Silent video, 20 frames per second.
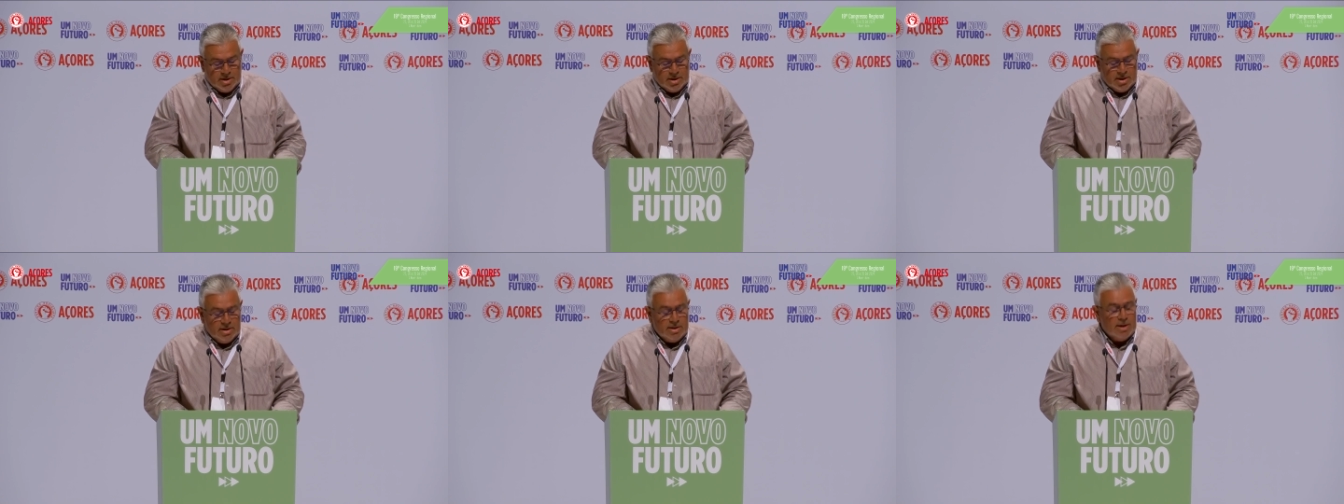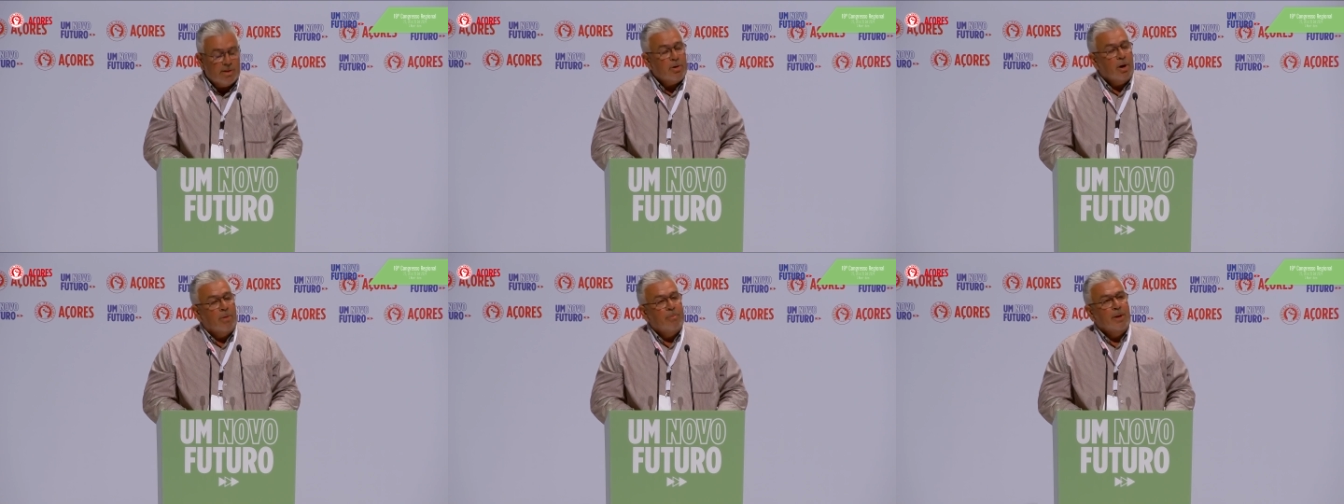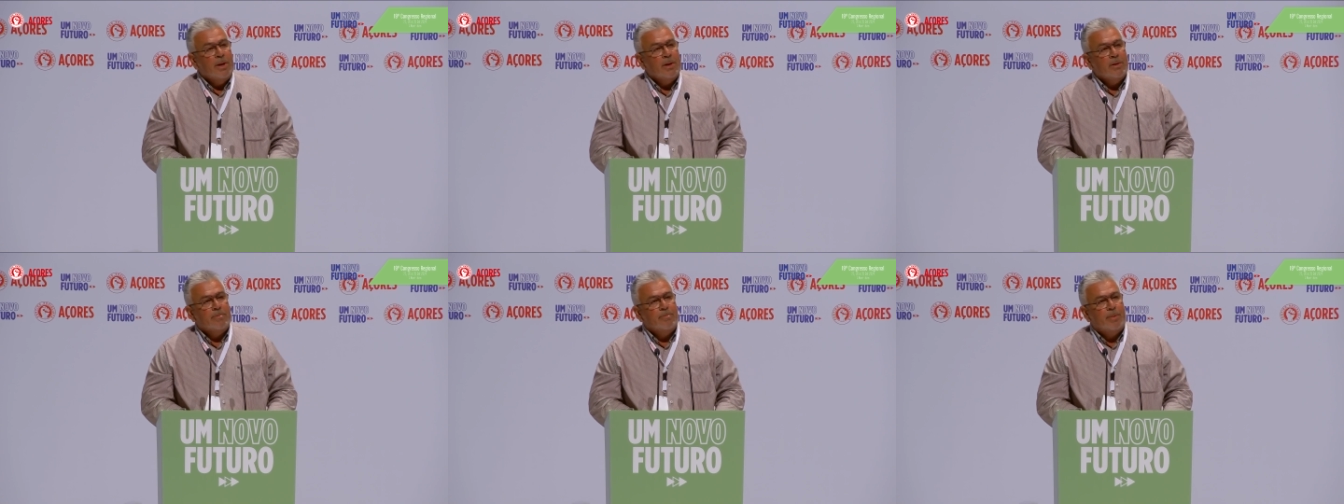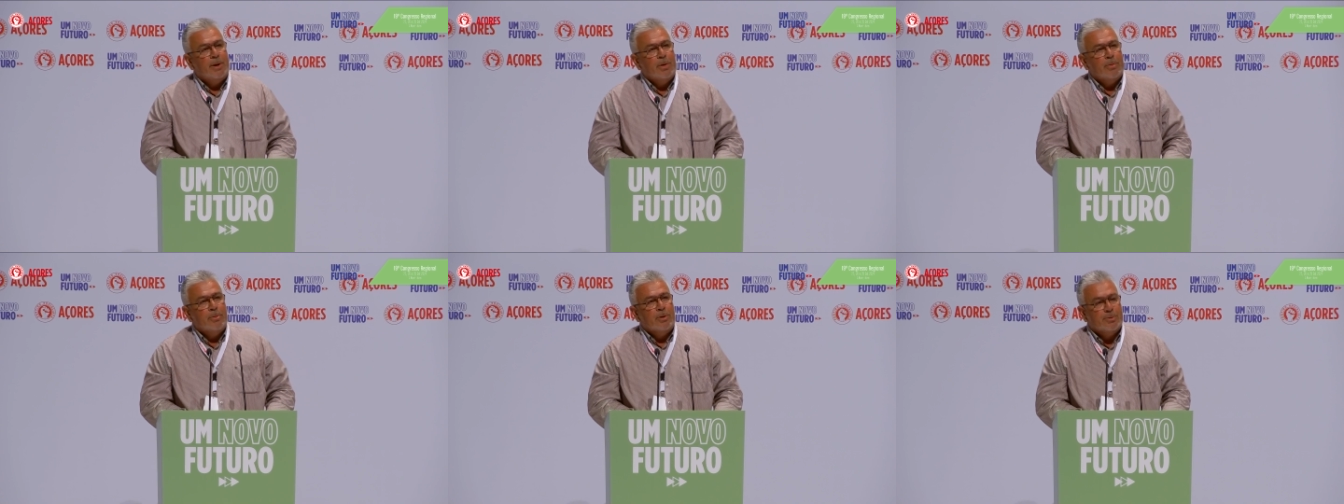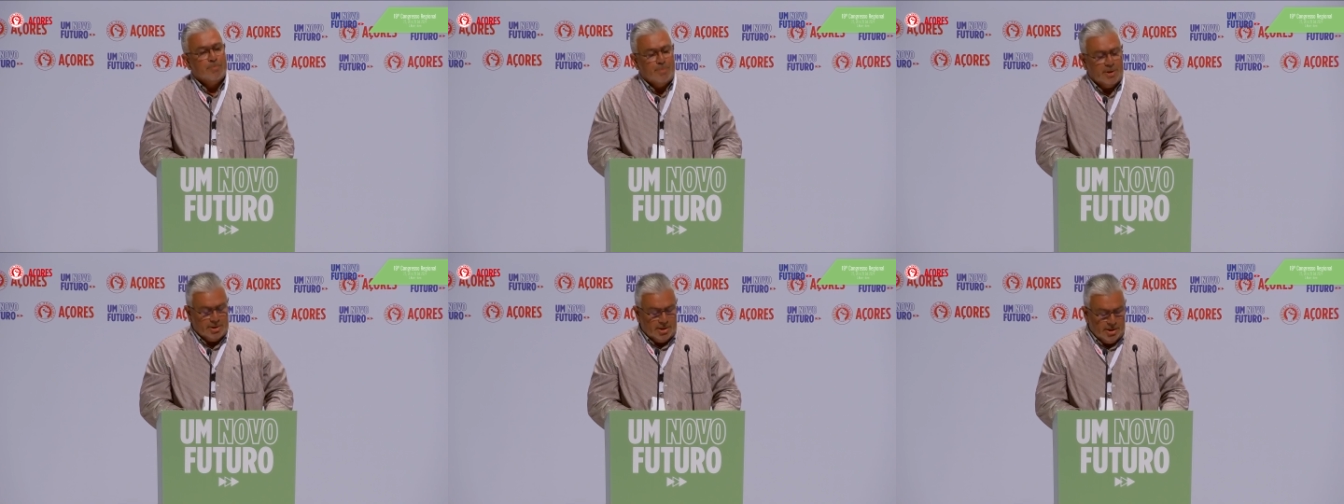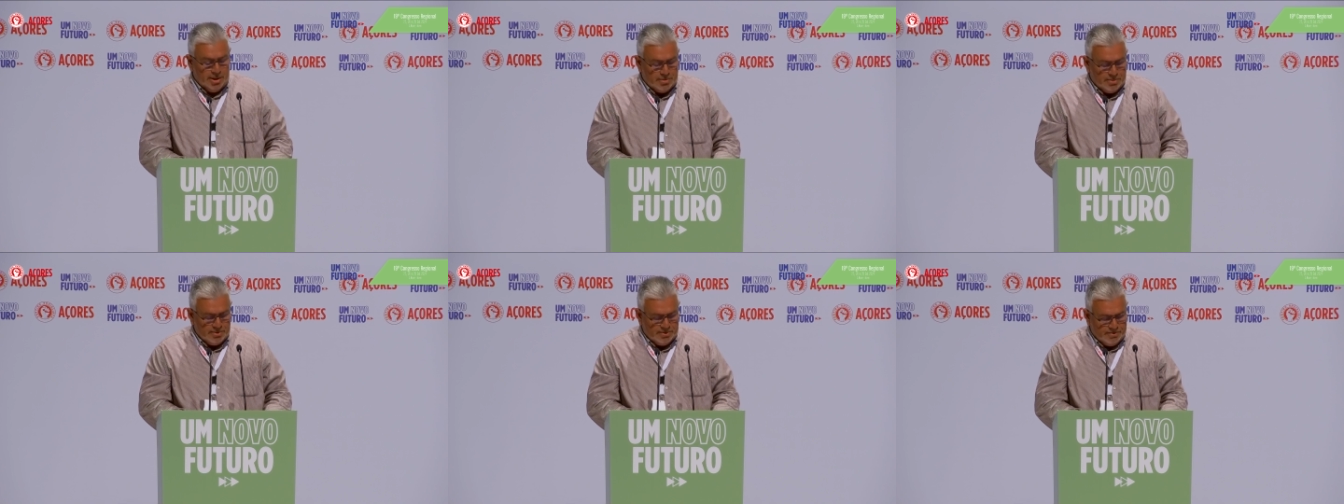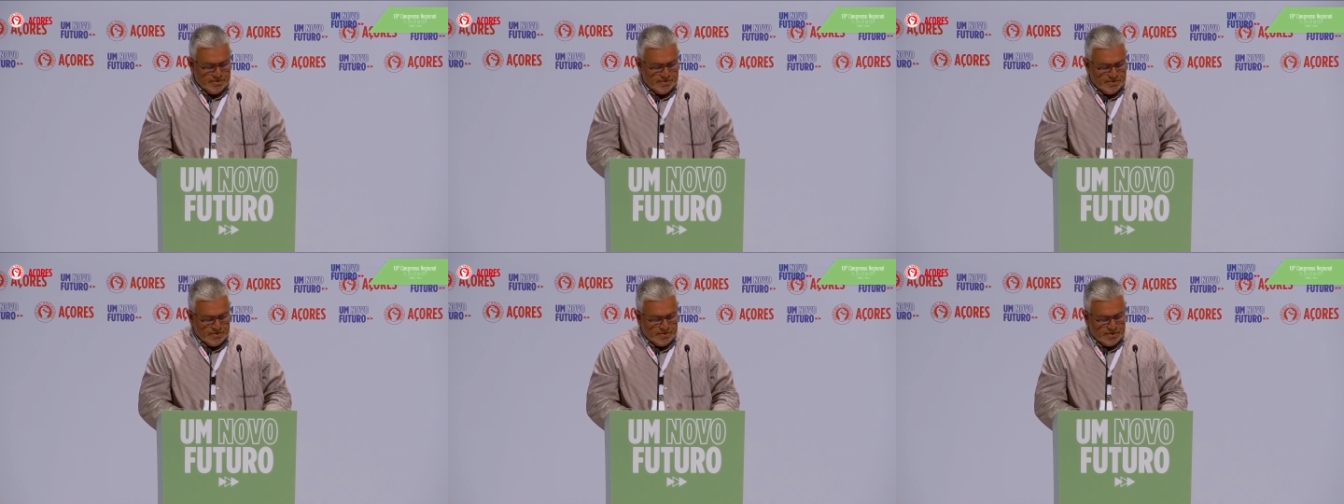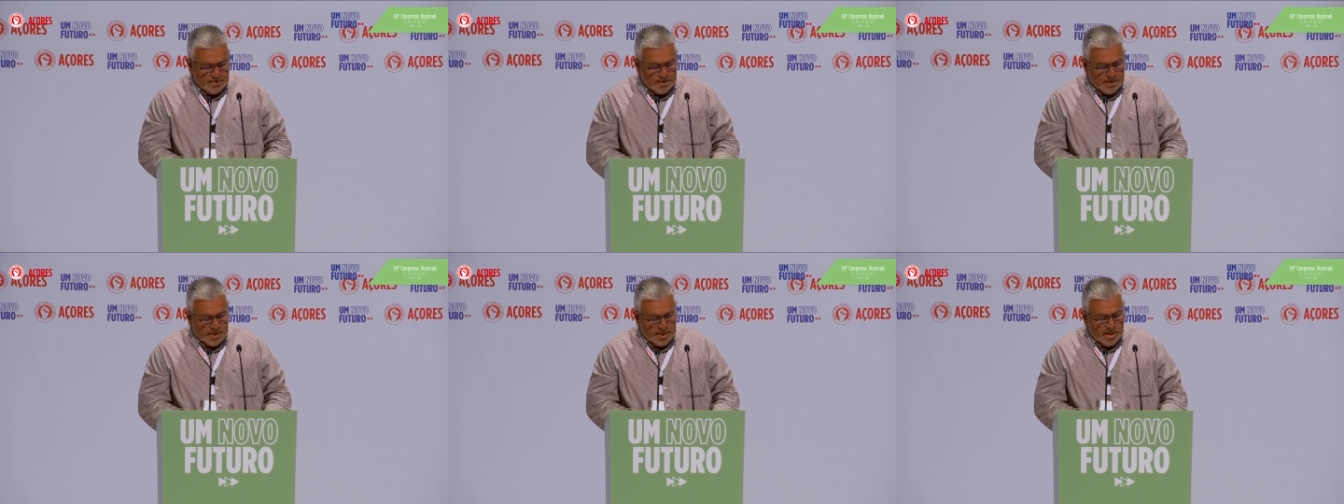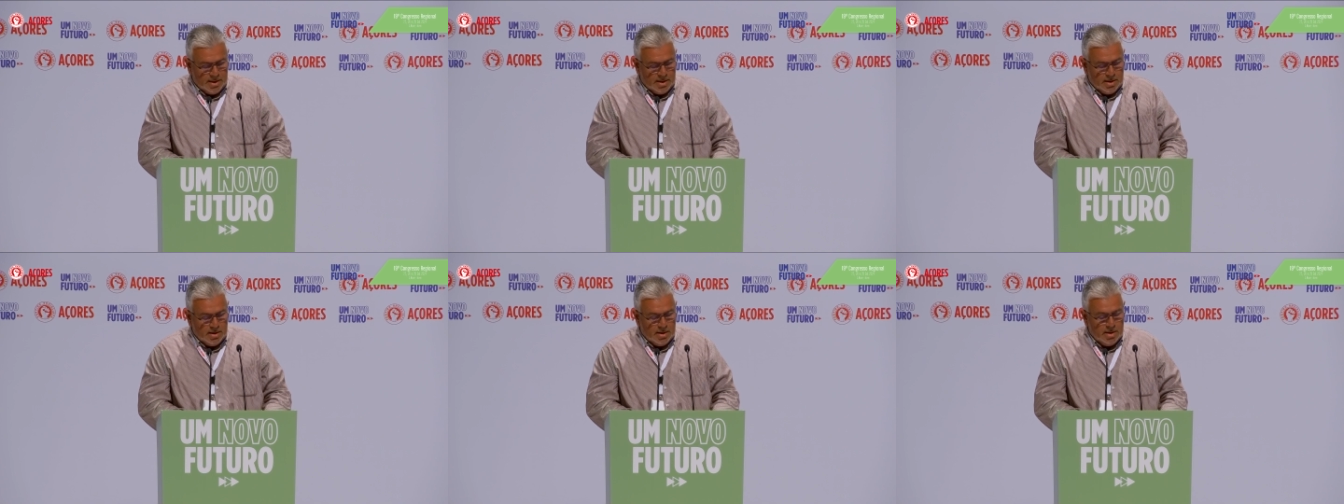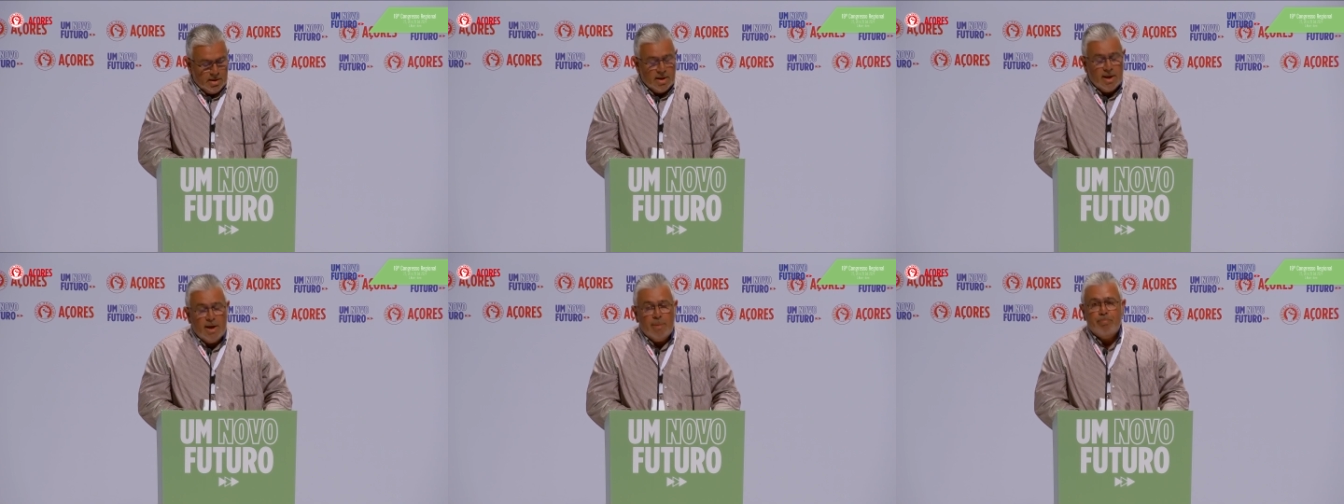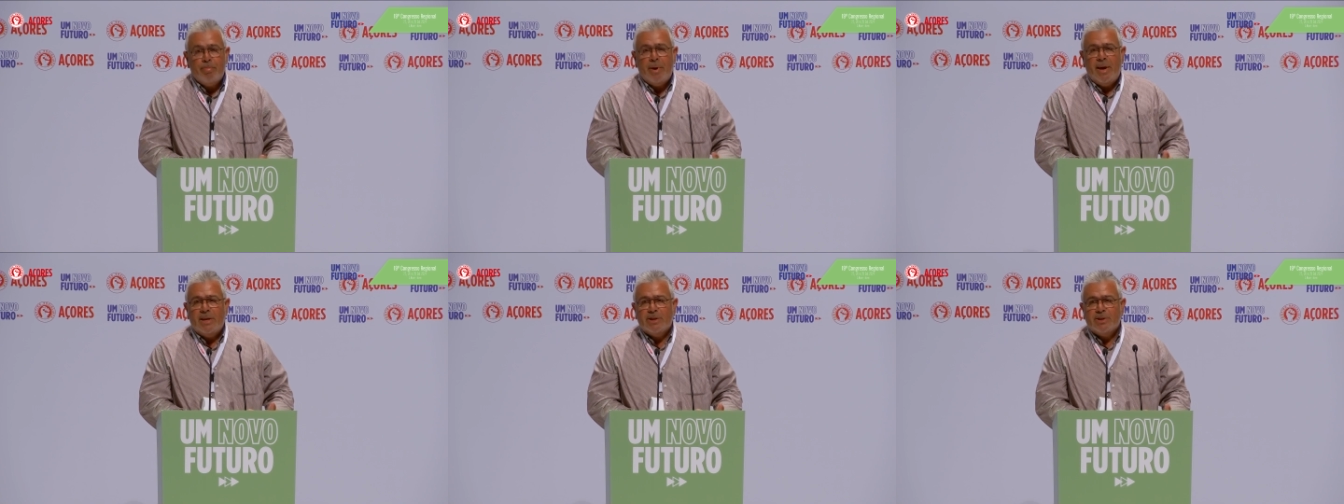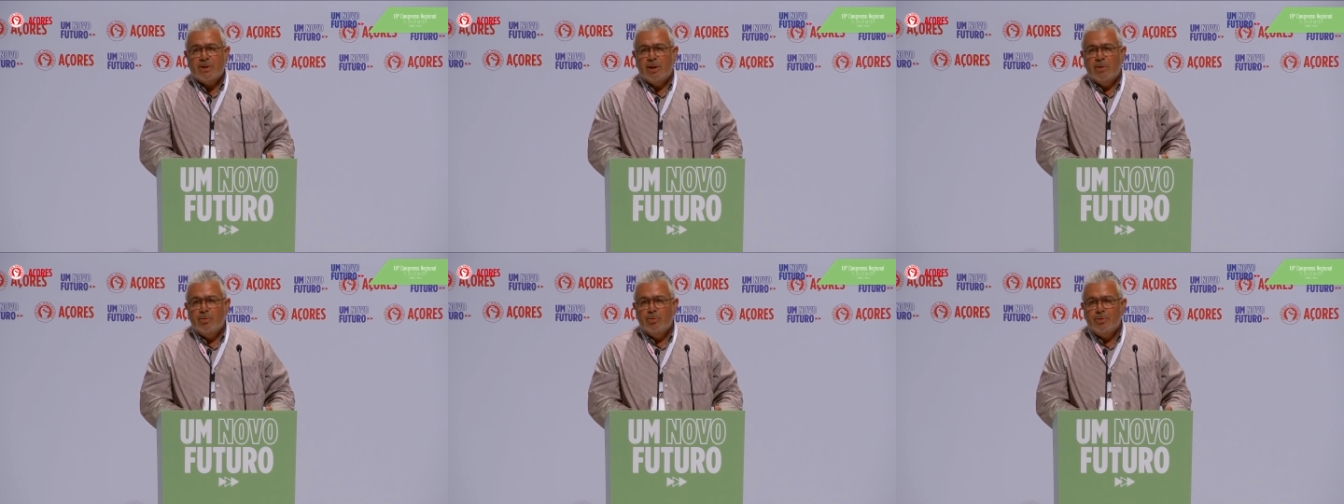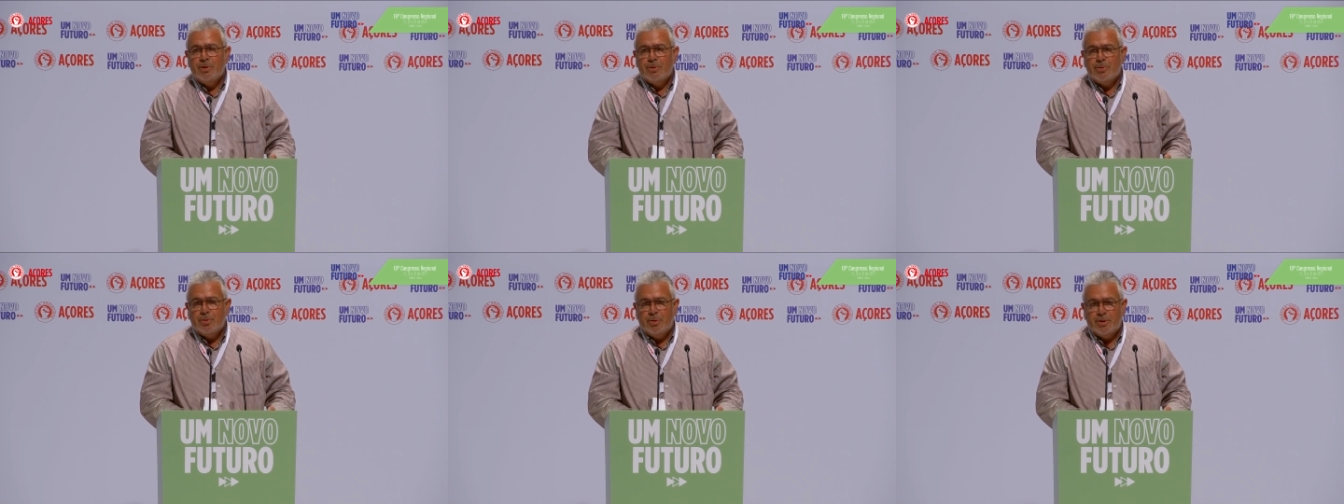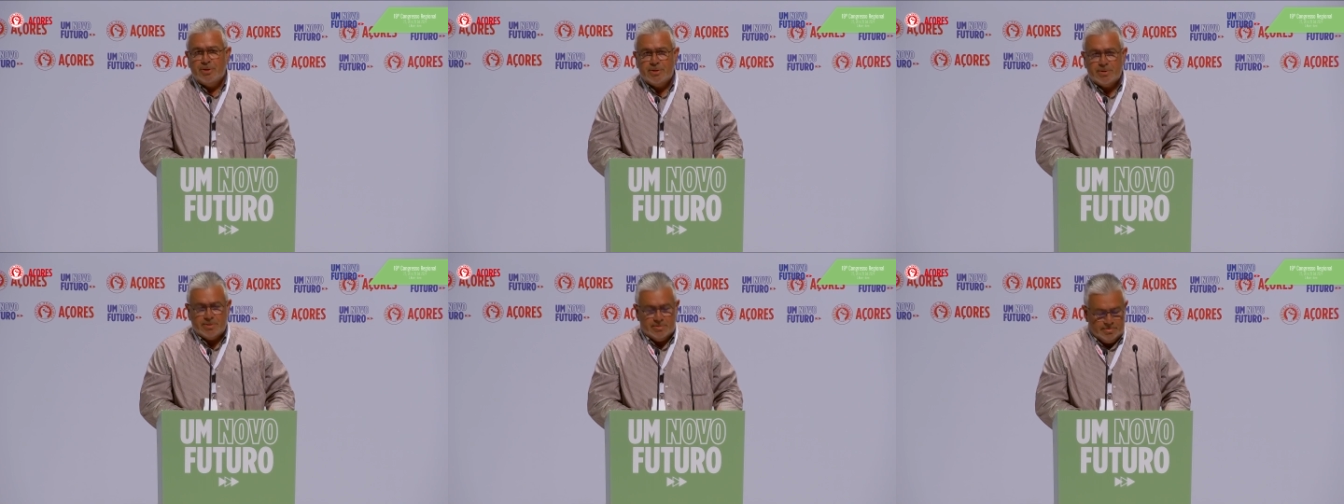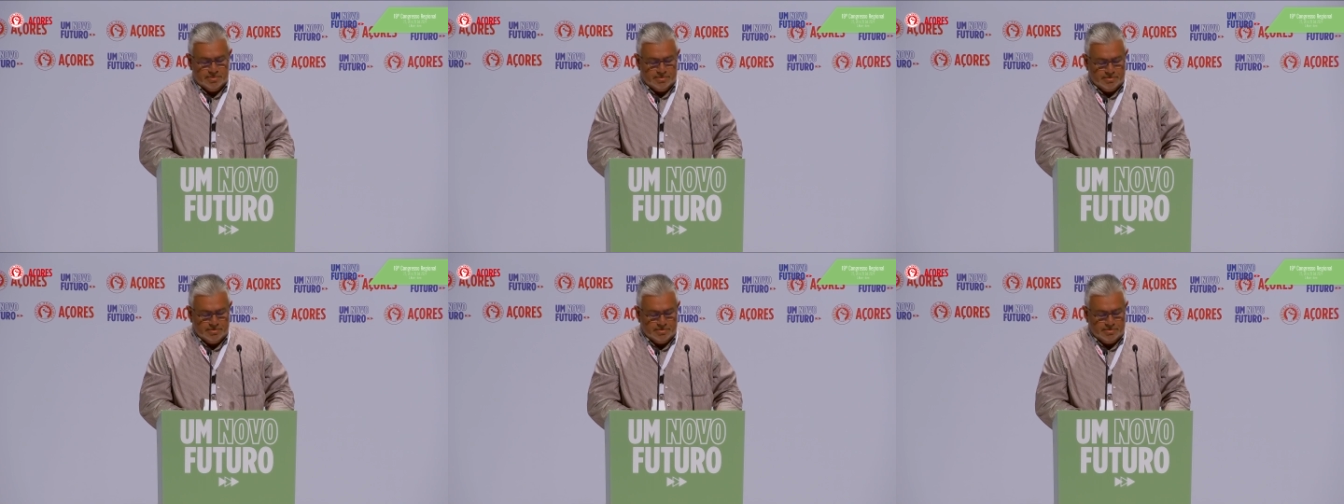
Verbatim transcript: e, naturalmente, para o nosso partido. A pesca nos Açores.